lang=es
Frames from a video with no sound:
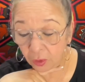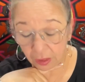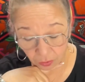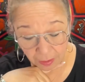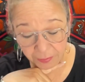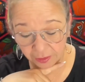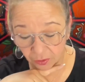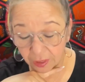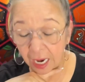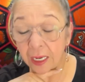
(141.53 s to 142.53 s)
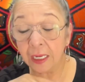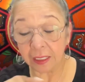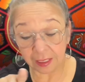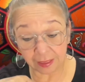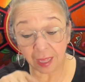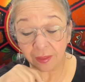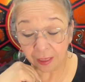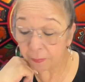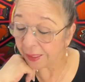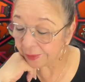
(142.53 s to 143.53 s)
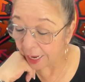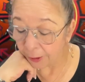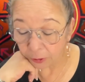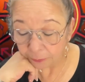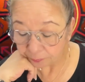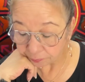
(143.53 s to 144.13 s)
que es una persona quizás del pasado.